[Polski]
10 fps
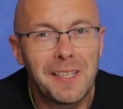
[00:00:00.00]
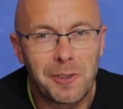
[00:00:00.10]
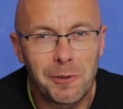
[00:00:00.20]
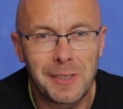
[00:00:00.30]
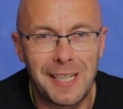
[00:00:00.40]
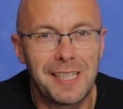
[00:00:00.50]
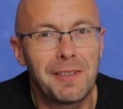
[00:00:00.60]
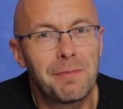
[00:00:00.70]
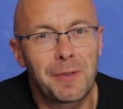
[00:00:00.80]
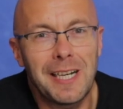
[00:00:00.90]
Tutaj
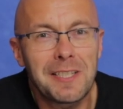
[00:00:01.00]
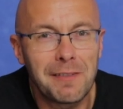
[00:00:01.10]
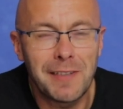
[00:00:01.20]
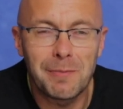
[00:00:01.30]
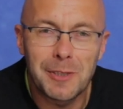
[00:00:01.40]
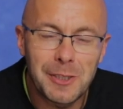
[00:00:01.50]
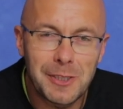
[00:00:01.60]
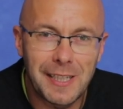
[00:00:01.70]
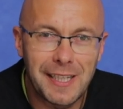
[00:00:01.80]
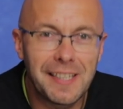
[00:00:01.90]
pokażę Wam
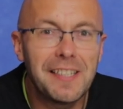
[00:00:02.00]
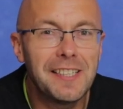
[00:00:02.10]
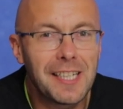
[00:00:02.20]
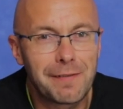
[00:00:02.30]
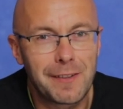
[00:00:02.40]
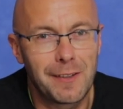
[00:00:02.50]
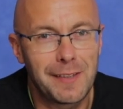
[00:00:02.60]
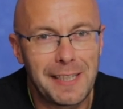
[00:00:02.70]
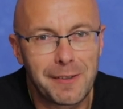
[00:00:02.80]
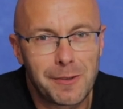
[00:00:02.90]
dzisiaj, jak
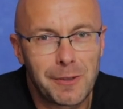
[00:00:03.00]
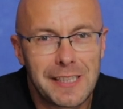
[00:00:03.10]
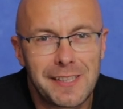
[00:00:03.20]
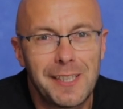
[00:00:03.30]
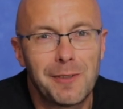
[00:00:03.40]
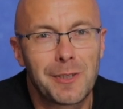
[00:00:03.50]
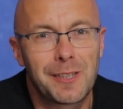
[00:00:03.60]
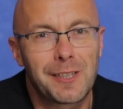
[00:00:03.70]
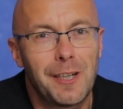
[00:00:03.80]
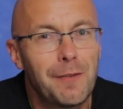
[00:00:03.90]
wyglądają cechy
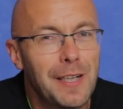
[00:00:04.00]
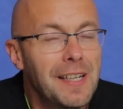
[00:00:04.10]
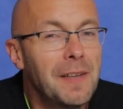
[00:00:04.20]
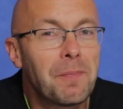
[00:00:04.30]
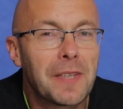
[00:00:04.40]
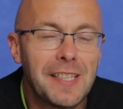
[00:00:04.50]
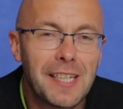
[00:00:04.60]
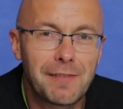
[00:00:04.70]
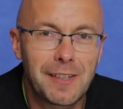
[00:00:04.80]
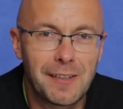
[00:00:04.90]
użytkowe i
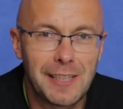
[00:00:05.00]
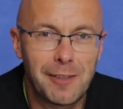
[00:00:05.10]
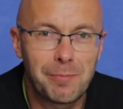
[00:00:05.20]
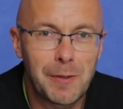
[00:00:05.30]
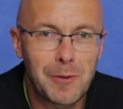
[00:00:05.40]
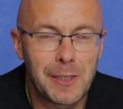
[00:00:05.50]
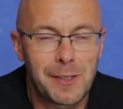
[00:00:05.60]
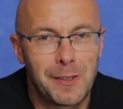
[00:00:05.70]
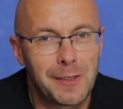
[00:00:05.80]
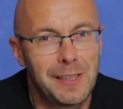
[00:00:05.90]
jak wyglądają pierwsze
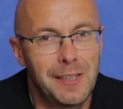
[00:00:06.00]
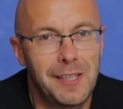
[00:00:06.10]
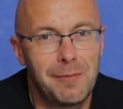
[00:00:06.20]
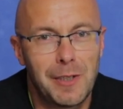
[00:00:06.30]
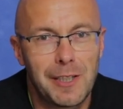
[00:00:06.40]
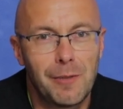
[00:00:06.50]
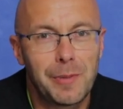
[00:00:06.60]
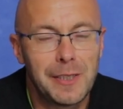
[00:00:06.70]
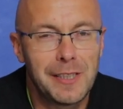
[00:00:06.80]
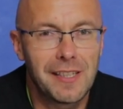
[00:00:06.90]
kroki i moje
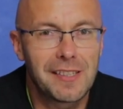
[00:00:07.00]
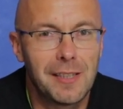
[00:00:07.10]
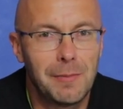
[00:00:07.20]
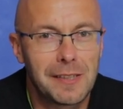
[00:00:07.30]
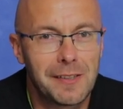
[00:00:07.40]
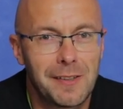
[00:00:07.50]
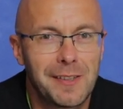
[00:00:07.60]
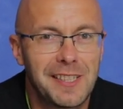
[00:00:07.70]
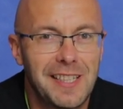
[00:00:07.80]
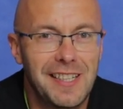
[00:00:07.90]
opinie na temat
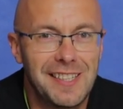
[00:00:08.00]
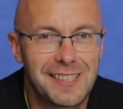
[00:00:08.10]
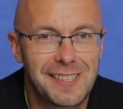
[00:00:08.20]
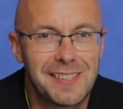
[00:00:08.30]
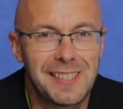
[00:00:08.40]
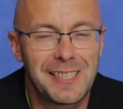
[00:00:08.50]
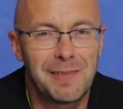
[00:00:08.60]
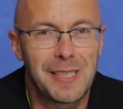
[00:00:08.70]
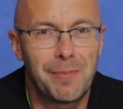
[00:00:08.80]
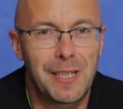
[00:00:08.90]
Ronina S.
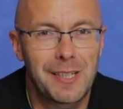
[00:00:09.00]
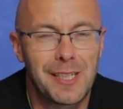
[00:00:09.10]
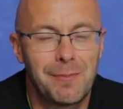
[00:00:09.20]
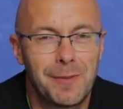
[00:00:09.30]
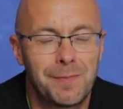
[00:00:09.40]
Zatem zapraszam.